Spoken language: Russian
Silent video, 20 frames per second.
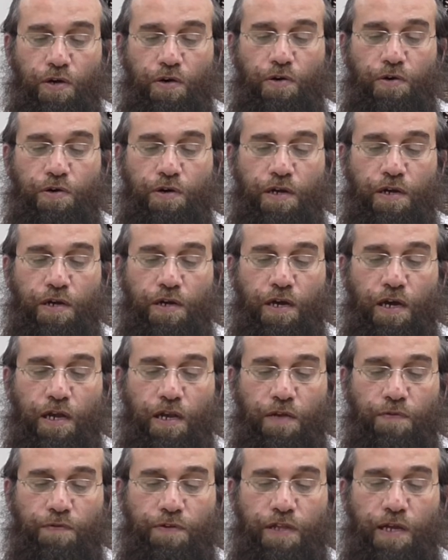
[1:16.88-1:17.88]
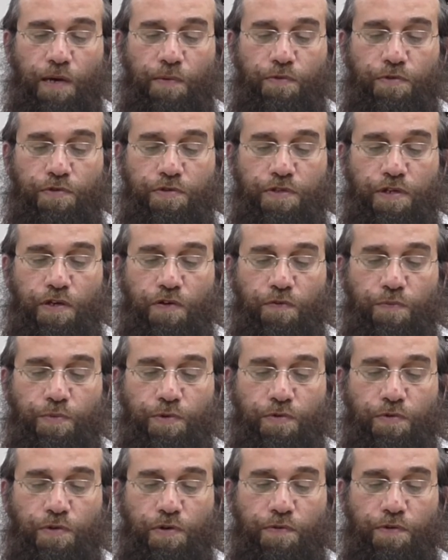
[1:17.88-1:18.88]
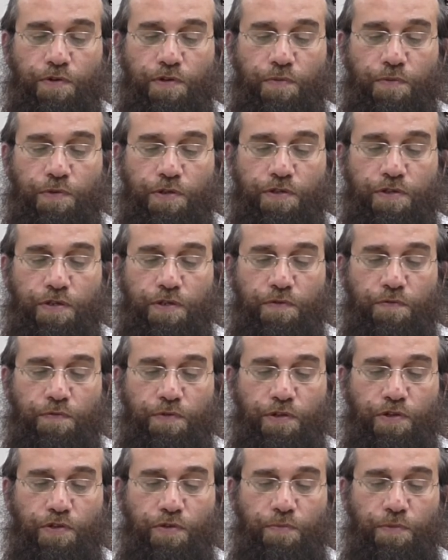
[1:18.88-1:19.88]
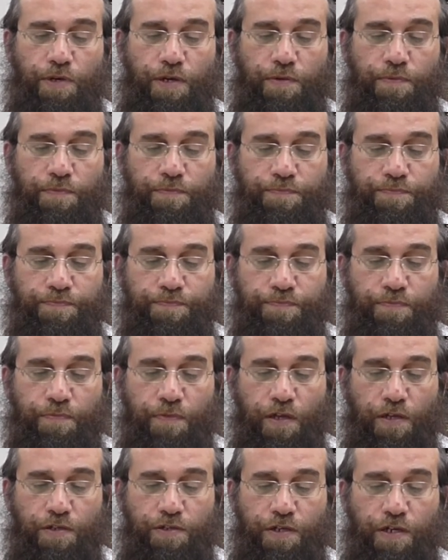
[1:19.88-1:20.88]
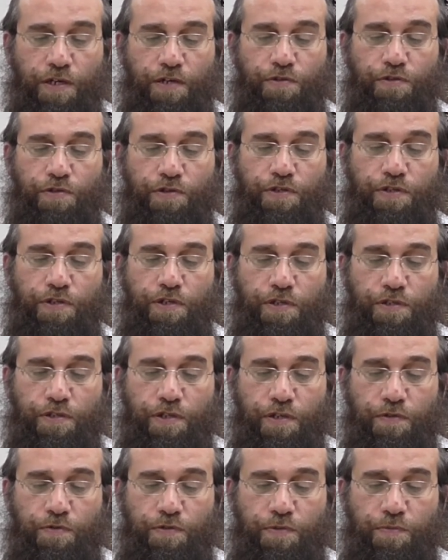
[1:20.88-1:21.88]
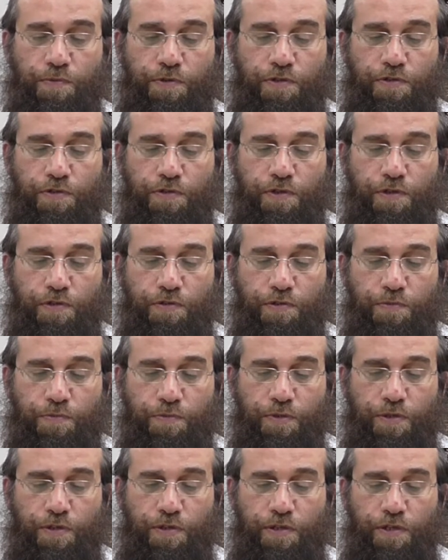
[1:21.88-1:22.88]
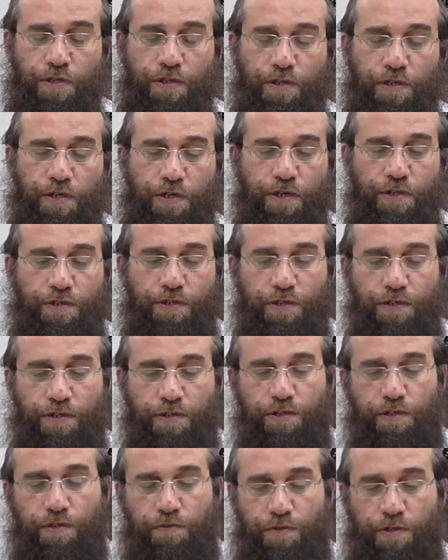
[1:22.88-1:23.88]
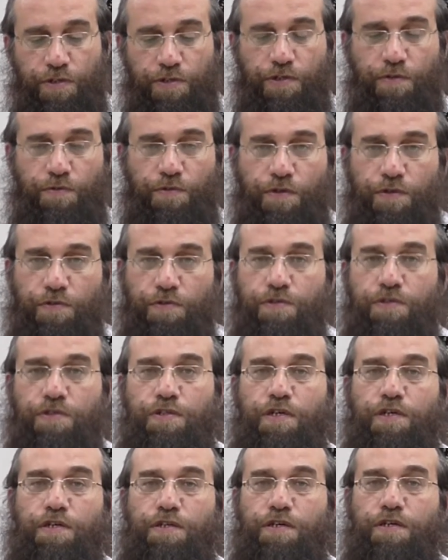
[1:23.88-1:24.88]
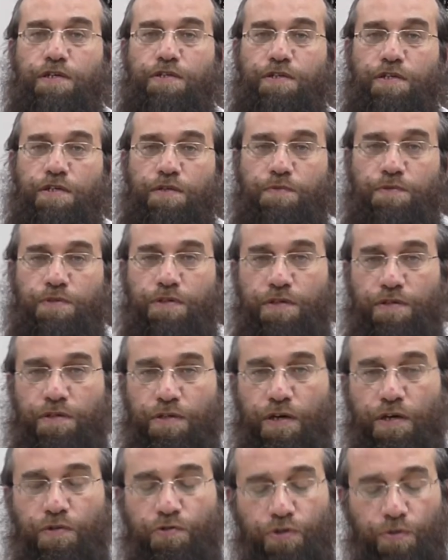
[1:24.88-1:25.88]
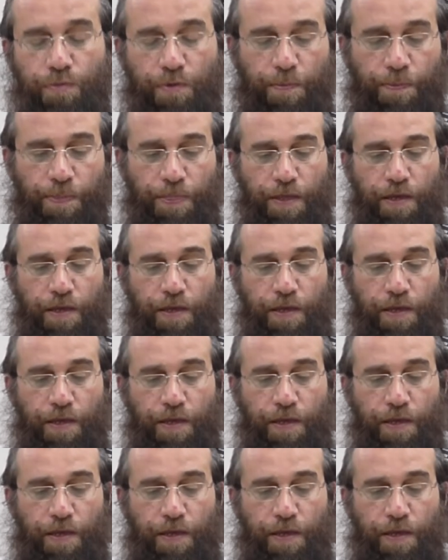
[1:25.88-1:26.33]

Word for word: Охельхеле ведам носару пигуль ветомеша ветоме. Человек, который съел жертву запрещенной, то есть не, не кошерные жертвы, жертвы, которые стали не кошерными, стали не голодными.